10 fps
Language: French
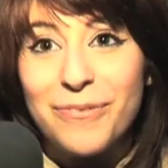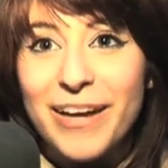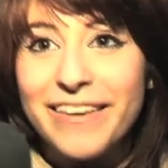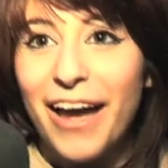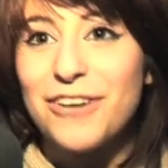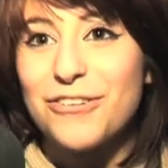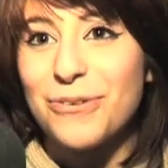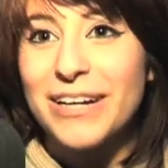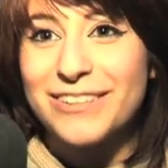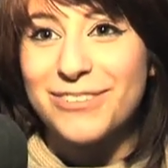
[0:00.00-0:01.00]
me mettre à
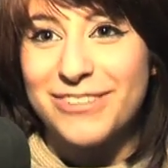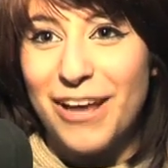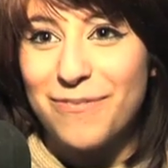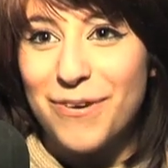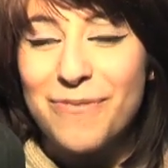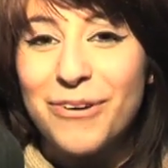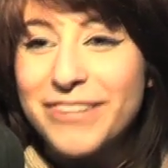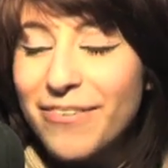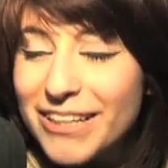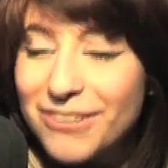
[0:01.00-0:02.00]
jouer tout simplement.
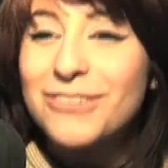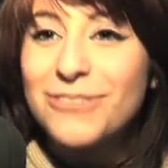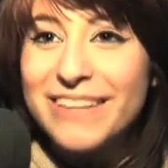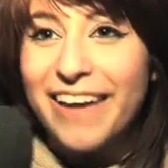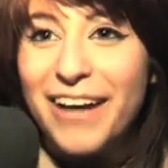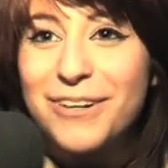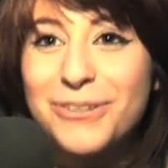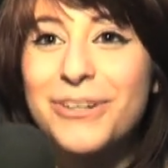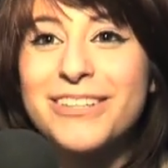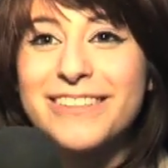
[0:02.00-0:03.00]
Ça va être une nuit très
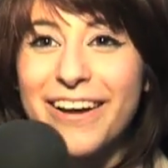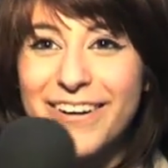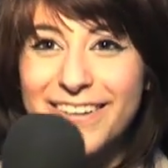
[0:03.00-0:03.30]
courte.